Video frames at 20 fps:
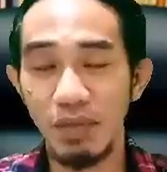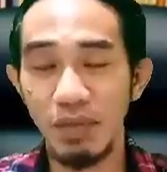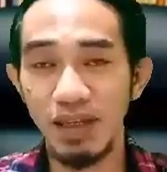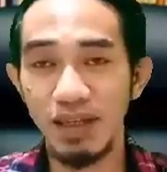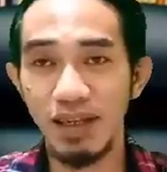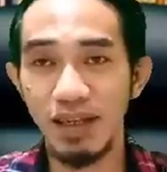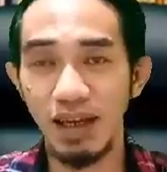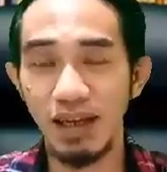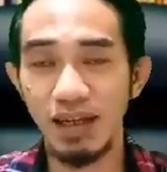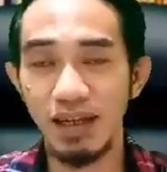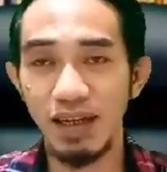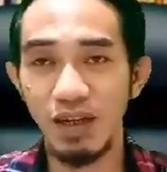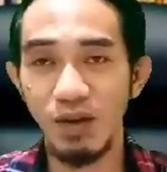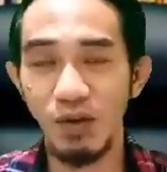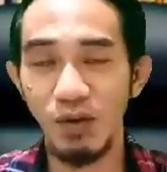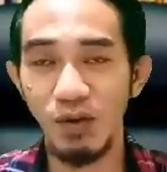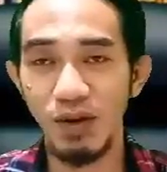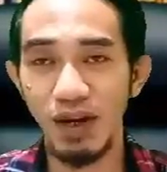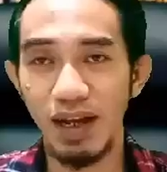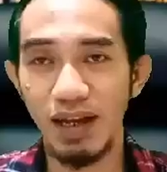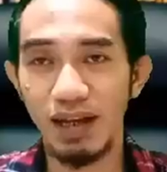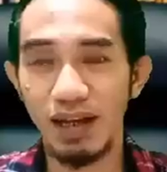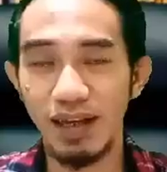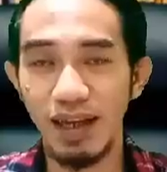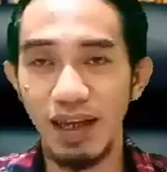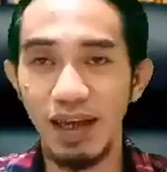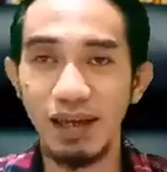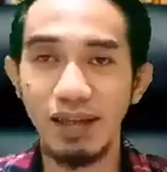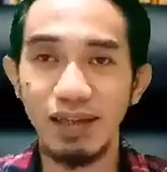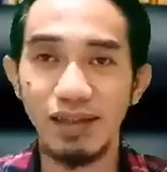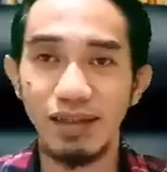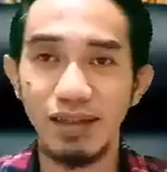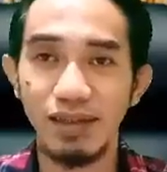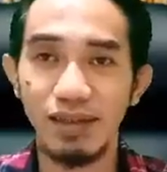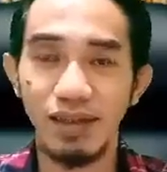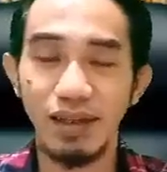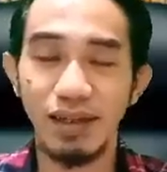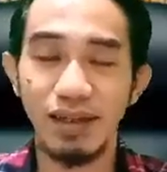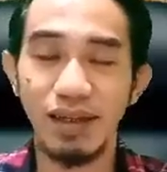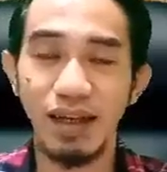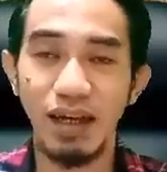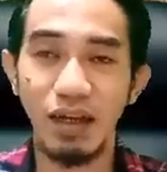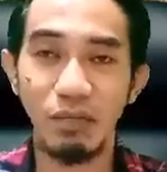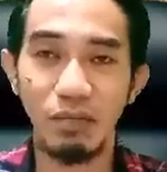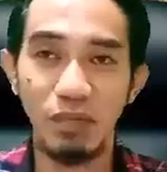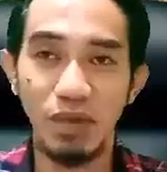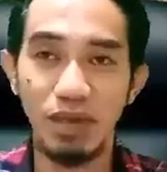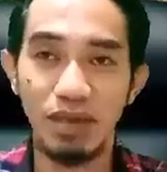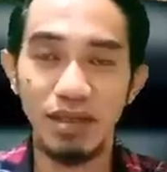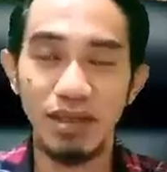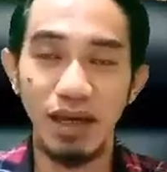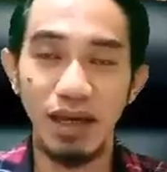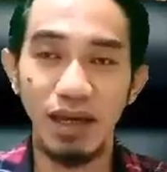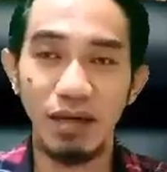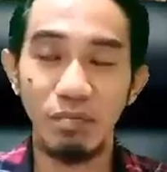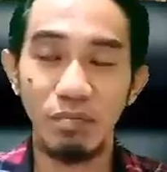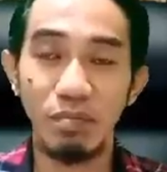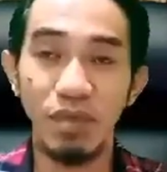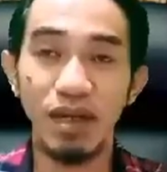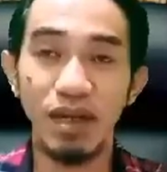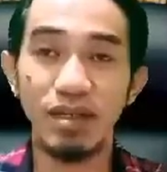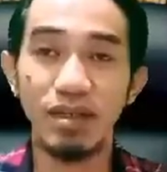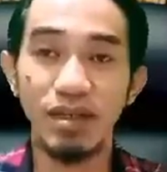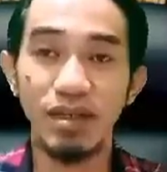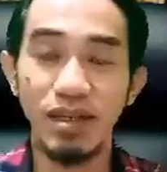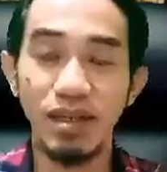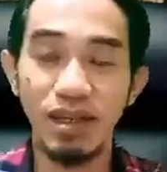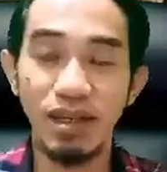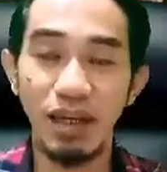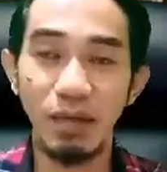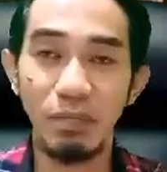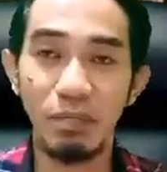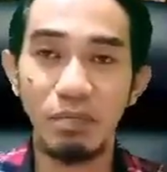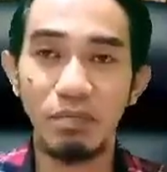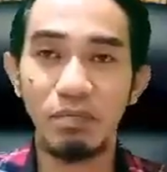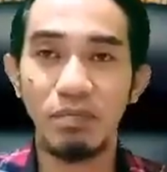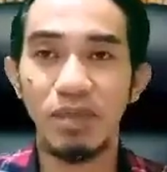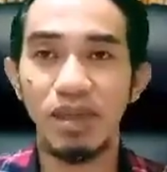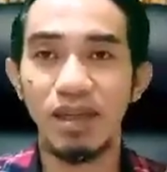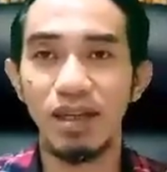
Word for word: menjadi orang yang tidak bisa bersikap